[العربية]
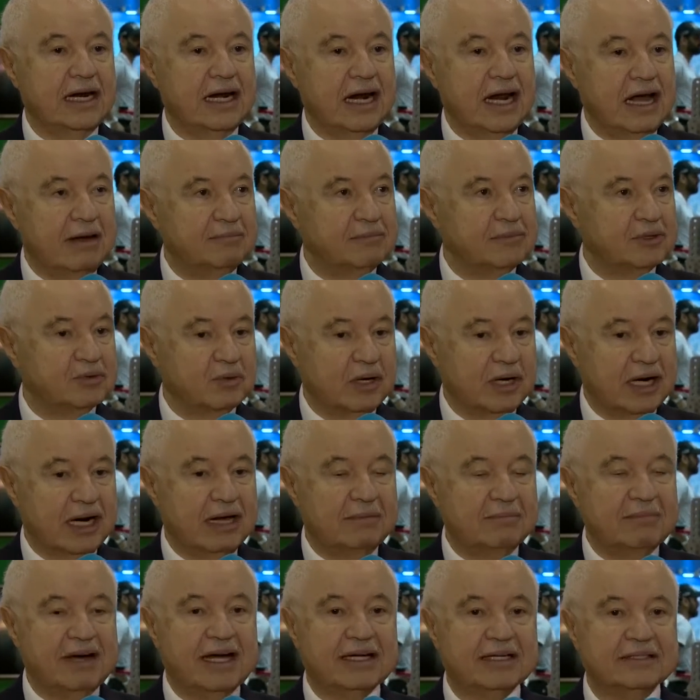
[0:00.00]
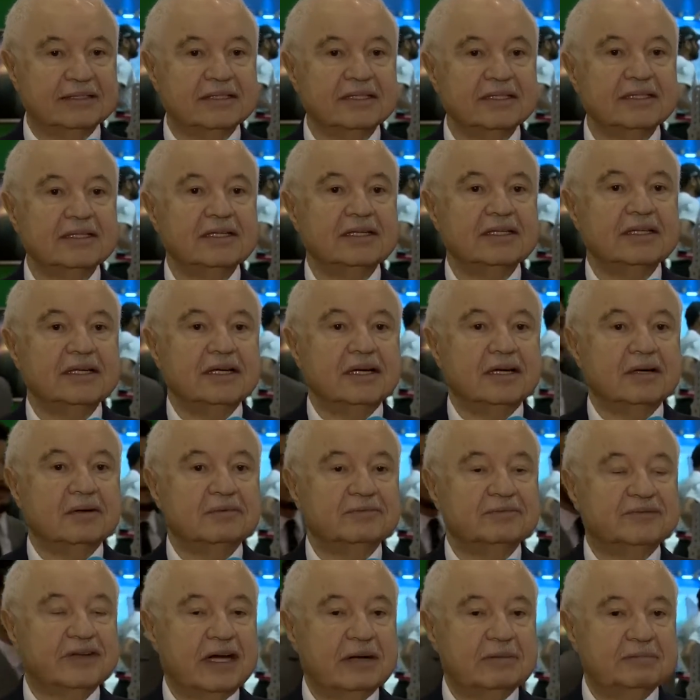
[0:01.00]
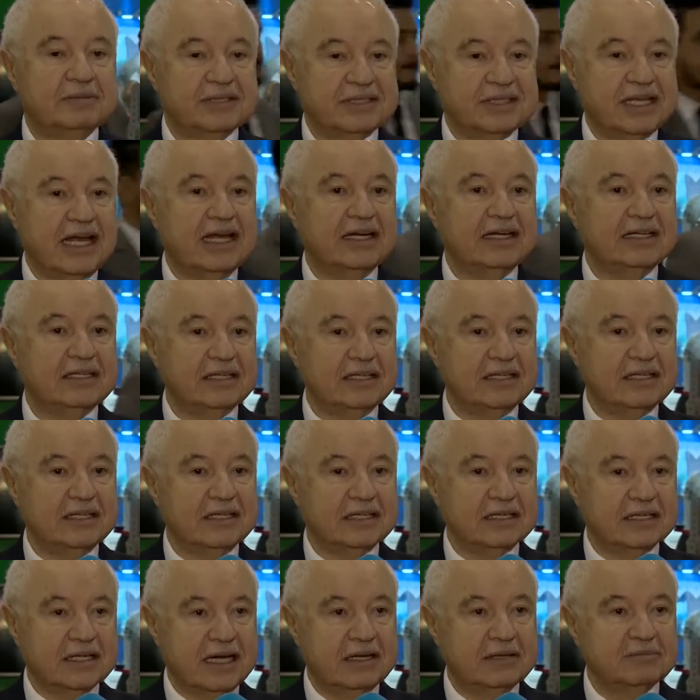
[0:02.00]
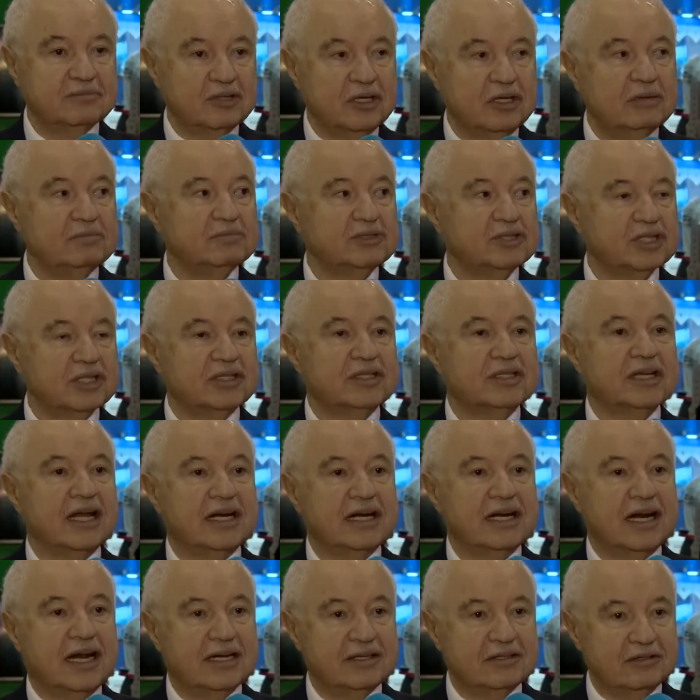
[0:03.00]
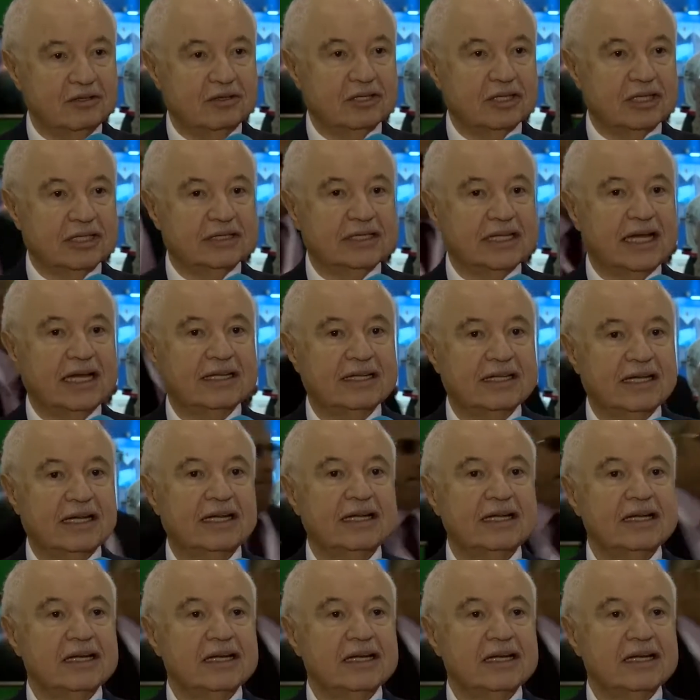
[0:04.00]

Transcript: الأمن والأمان فبالتالي كان مهم جدا أن يعقد هذا